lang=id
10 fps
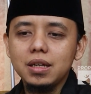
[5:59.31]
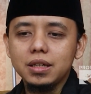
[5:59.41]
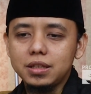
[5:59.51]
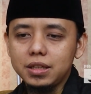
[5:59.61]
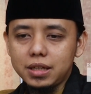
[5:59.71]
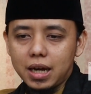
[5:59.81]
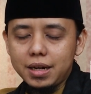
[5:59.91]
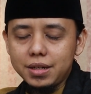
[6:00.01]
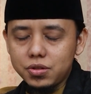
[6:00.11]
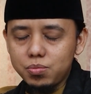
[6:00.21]
Ketika
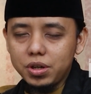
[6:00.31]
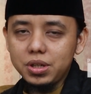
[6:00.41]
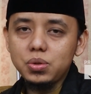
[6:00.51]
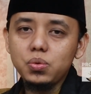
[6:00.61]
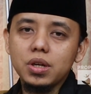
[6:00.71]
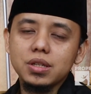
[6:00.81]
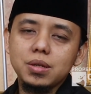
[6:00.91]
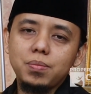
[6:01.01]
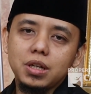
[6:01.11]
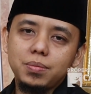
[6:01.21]
ada sebuah isu yang
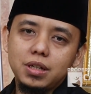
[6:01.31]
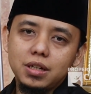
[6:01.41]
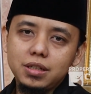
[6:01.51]
sampai kepada